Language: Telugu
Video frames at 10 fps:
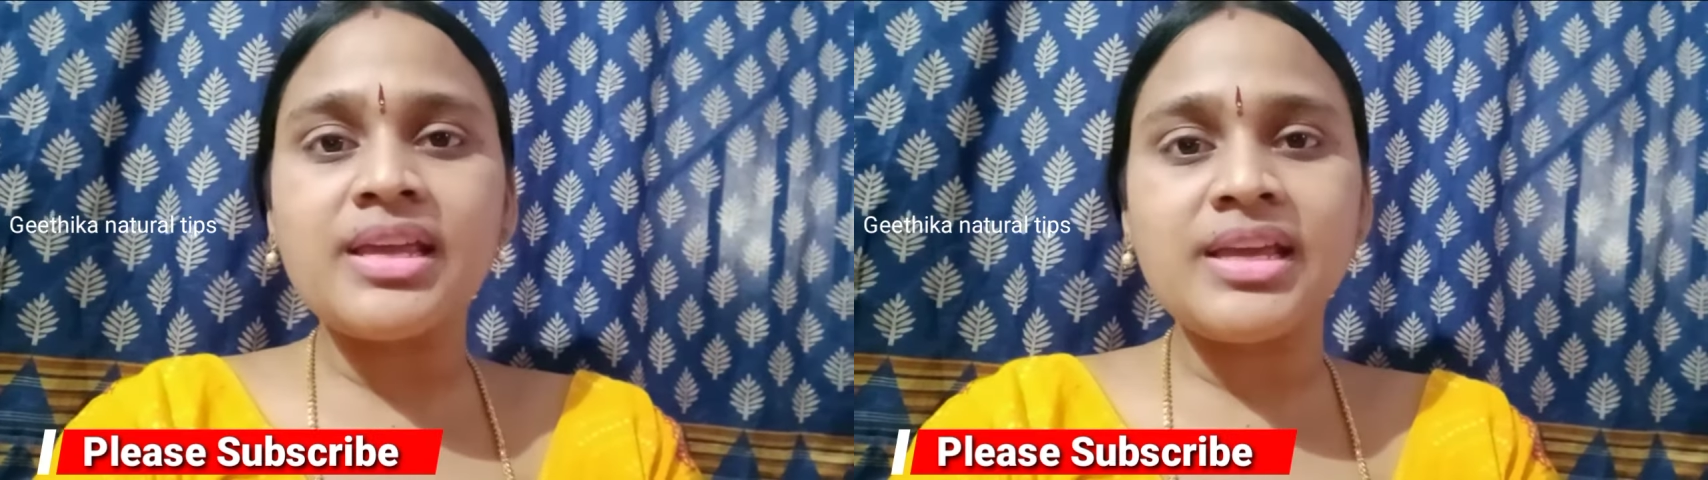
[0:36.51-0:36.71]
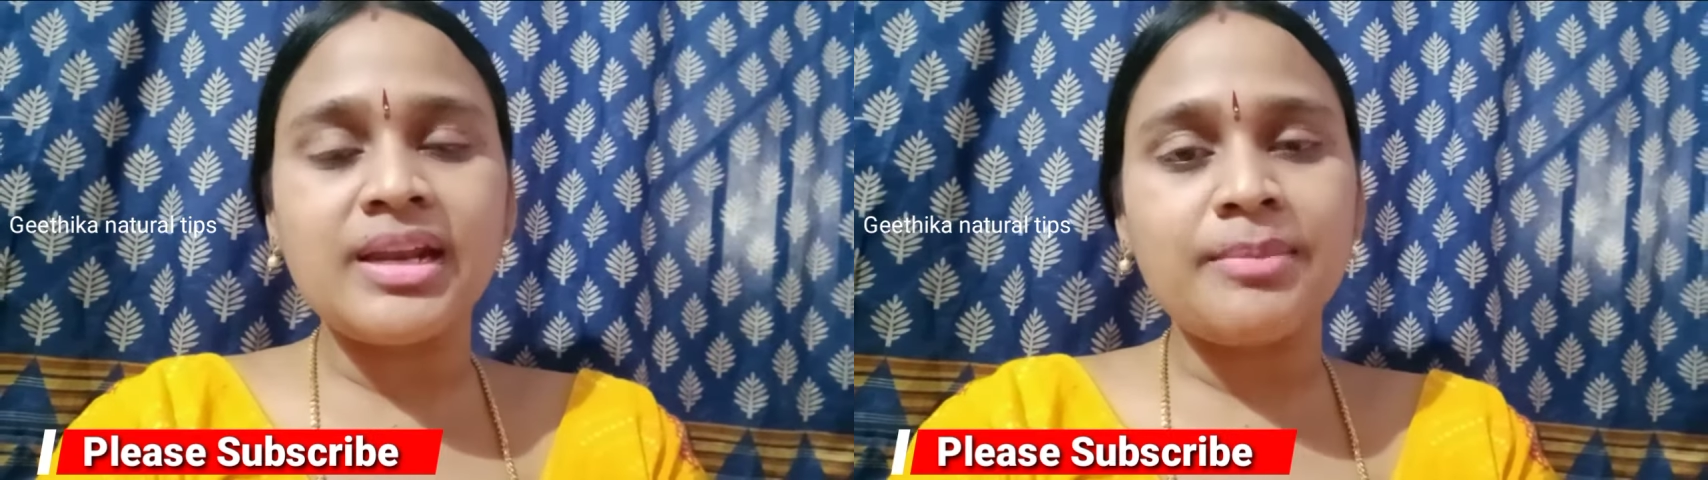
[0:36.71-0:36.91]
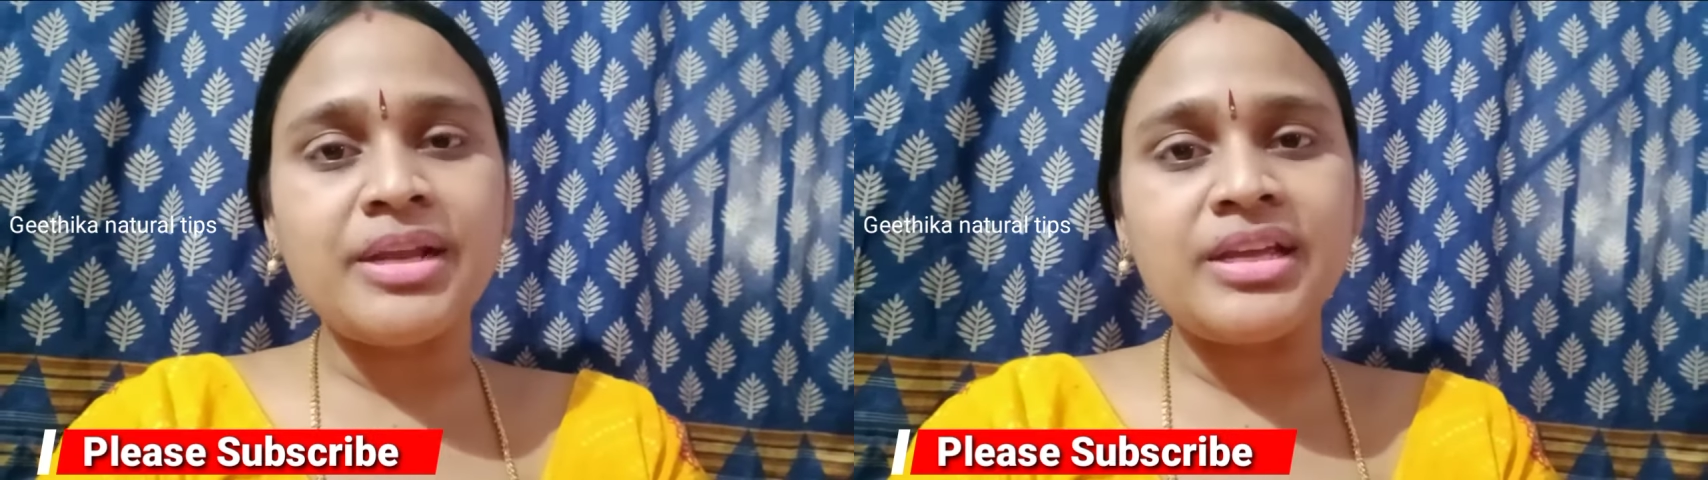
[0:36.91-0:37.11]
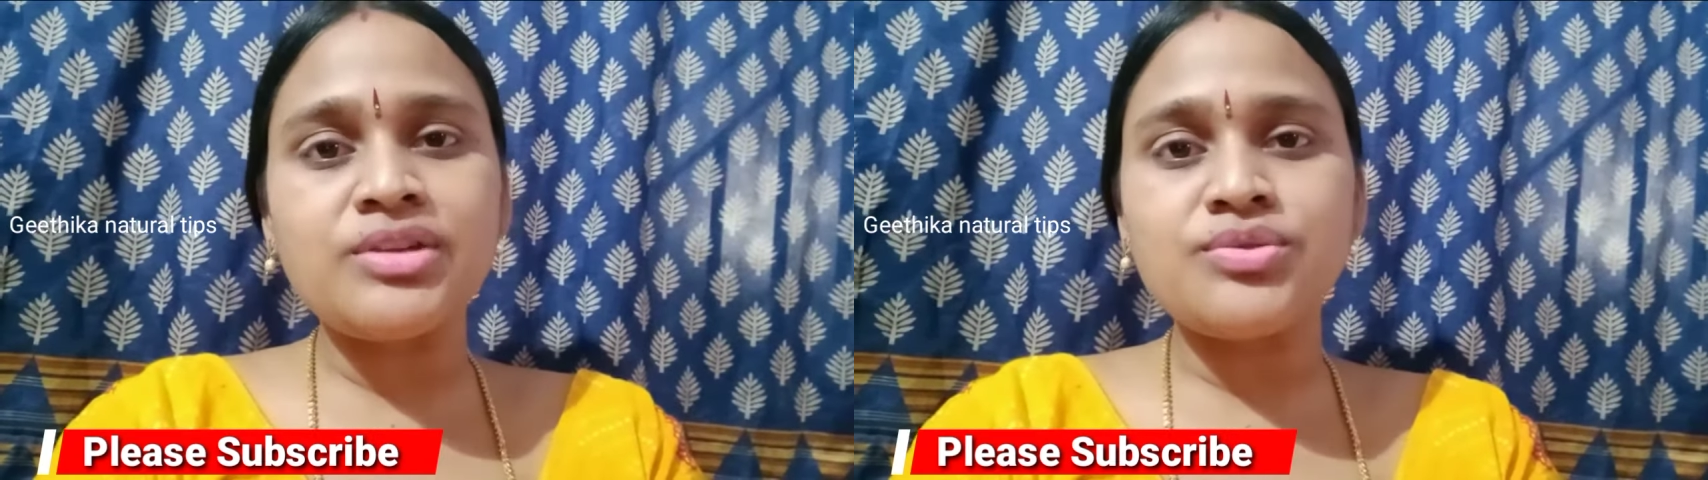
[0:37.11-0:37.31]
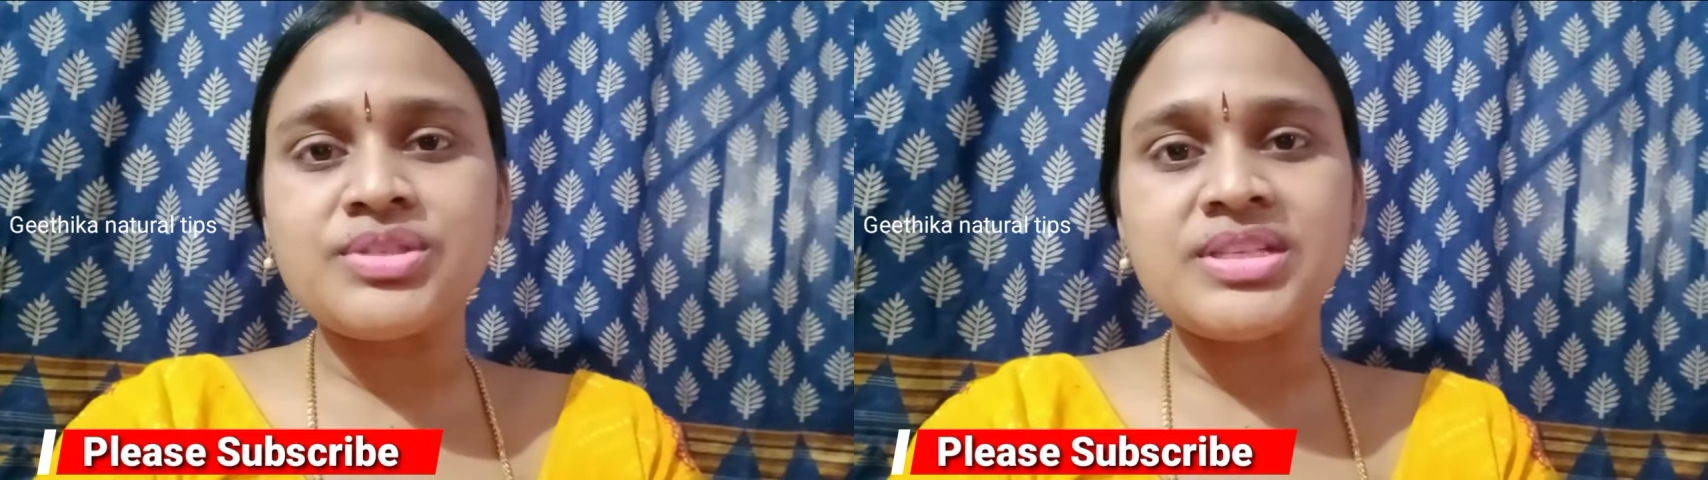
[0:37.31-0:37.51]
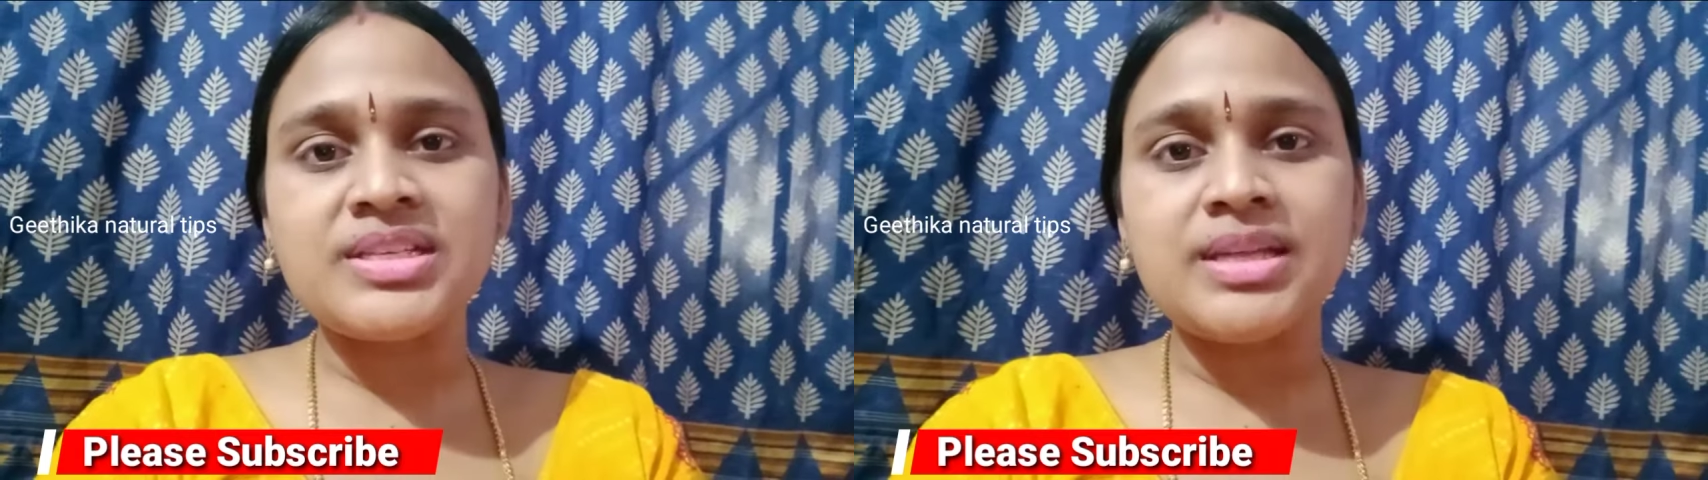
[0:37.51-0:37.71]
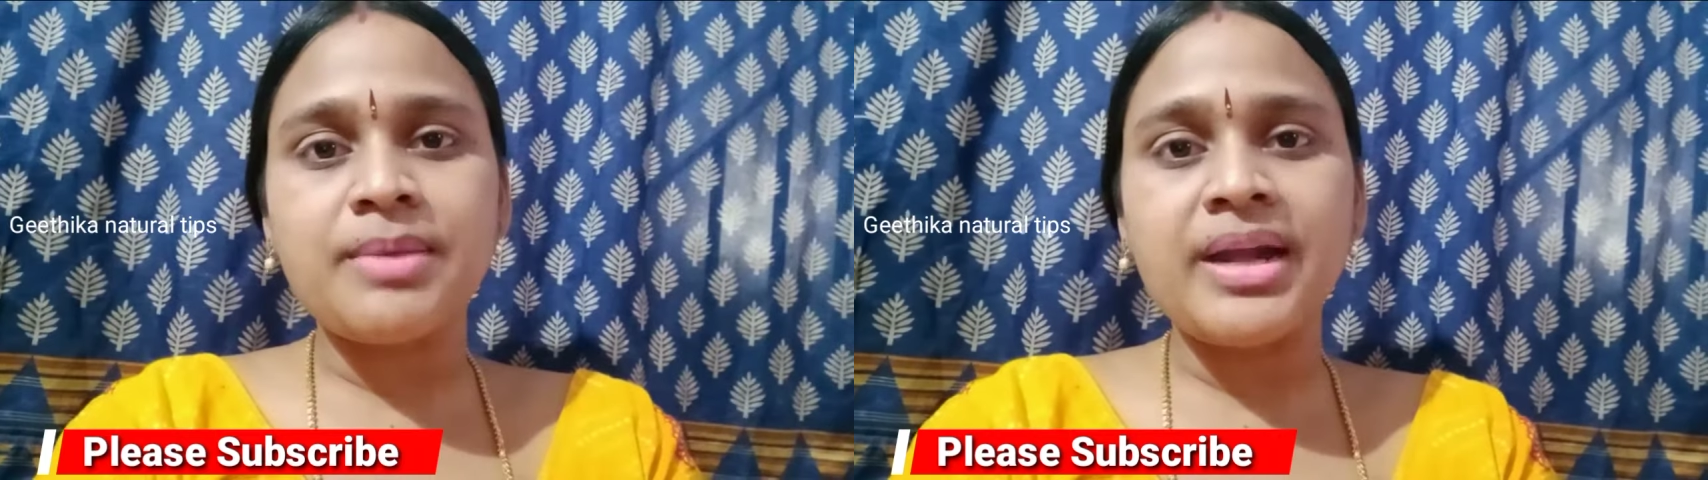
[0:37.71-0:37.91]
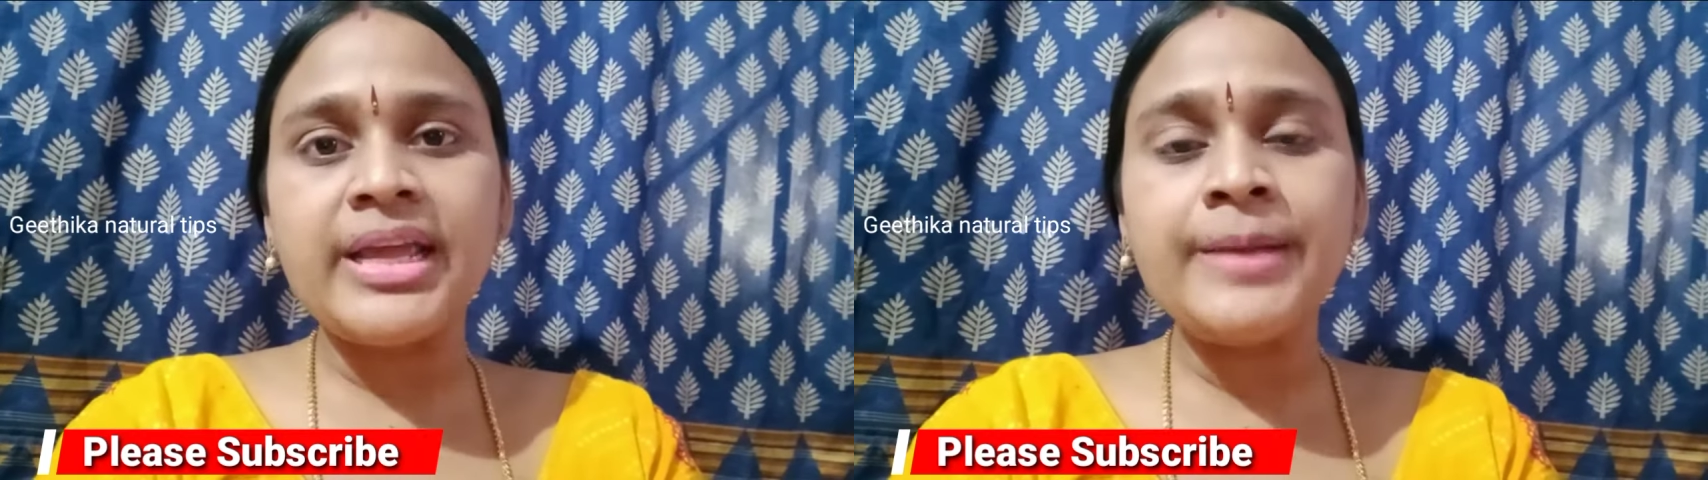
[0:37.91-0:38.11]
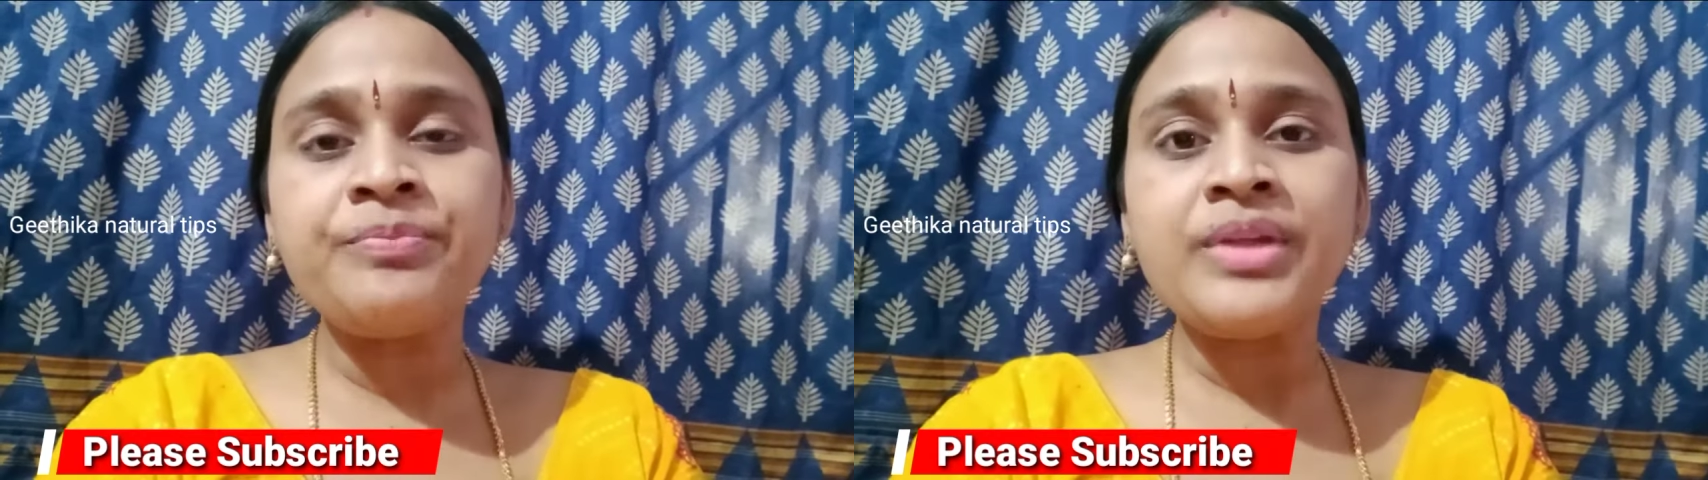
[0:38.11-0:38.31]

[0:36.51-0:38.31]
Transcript: ఈ రెమెడీకి యూస్ చేస్తామండి